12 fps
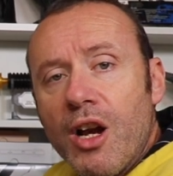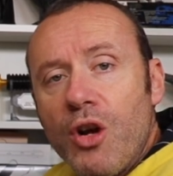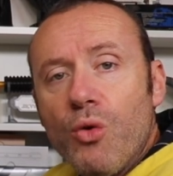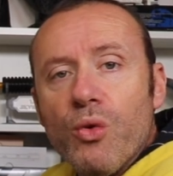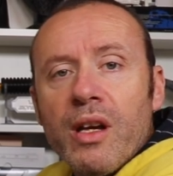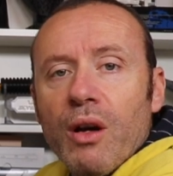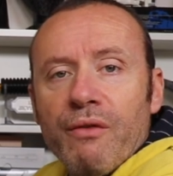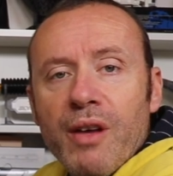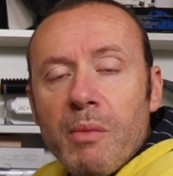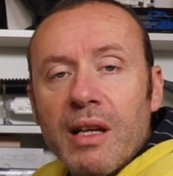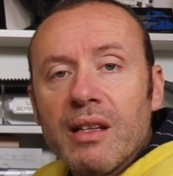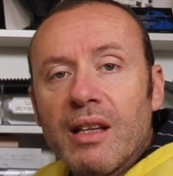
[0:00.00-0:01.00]
lui
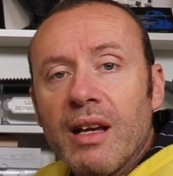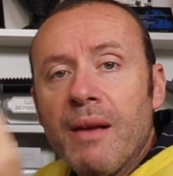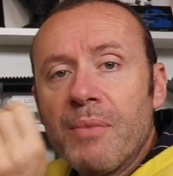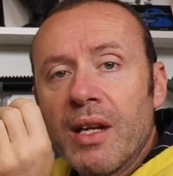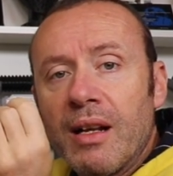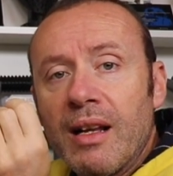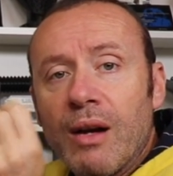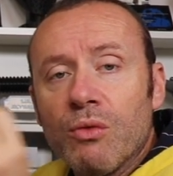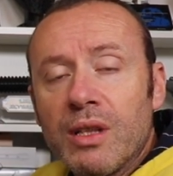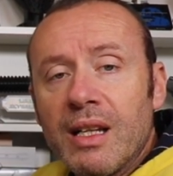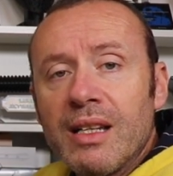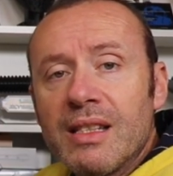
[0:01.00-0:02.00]
ovviamente la
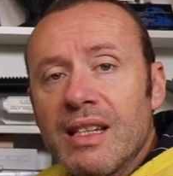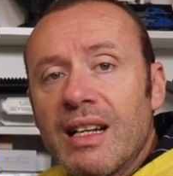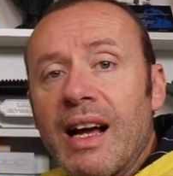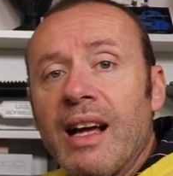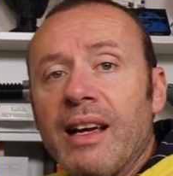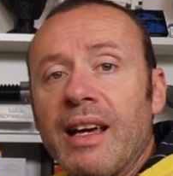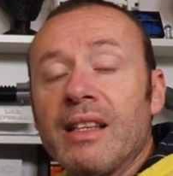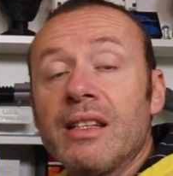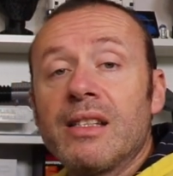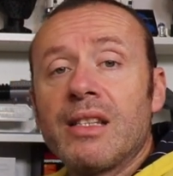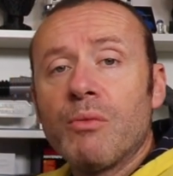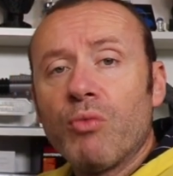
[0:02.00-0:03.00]
utilizzerà e
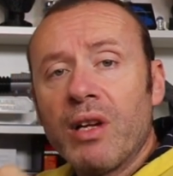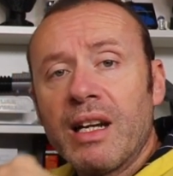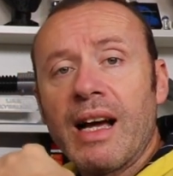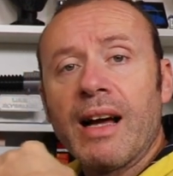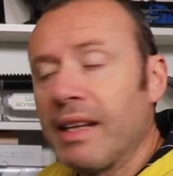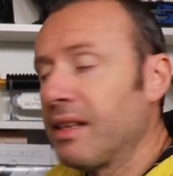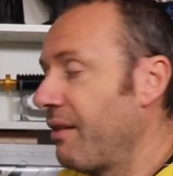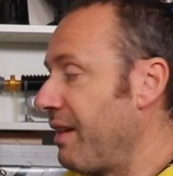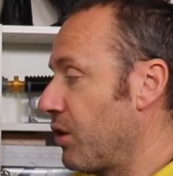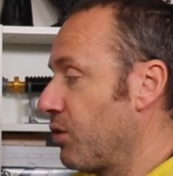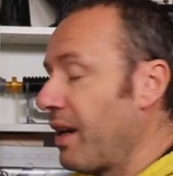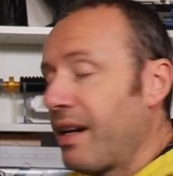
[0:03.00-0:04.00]
distribuirà
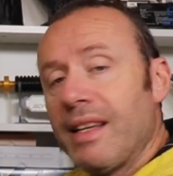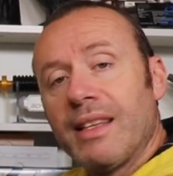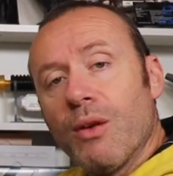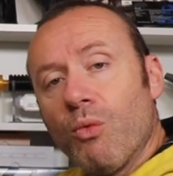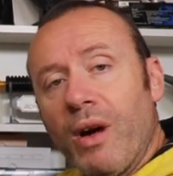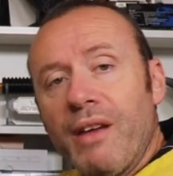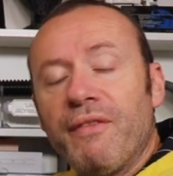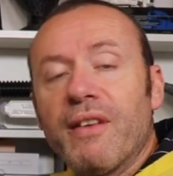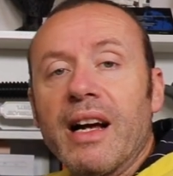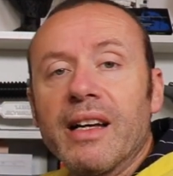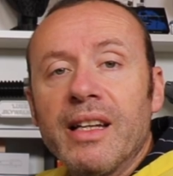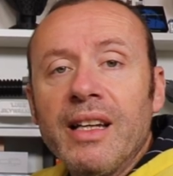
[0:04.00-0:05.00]
attraverso la rete
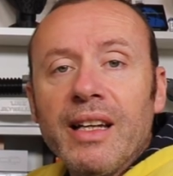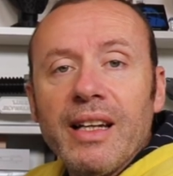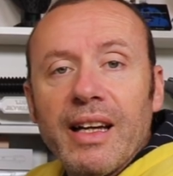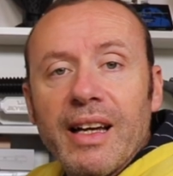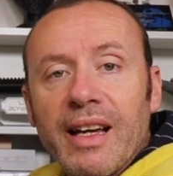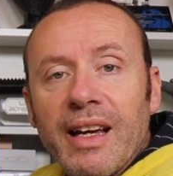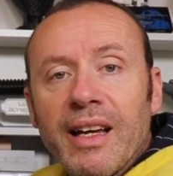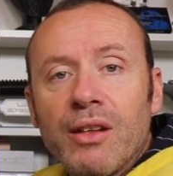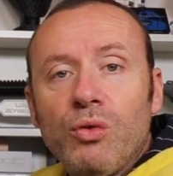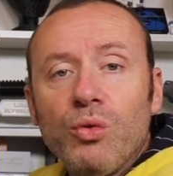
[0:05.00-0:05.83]
wifi eh,